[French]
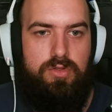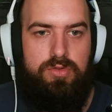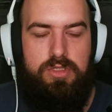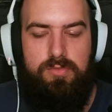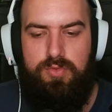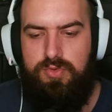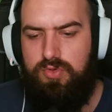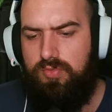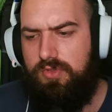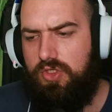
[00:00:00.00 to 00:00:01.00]
Tranquille, mon
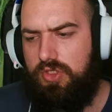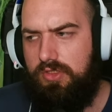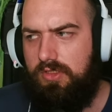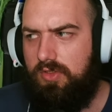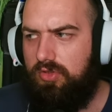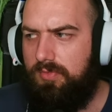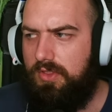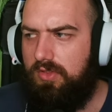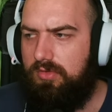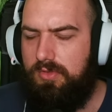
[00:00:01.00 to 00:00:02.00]
suis petit gêné là, on est
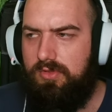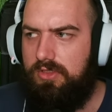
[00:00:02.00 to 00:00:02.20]
bien, on est bien,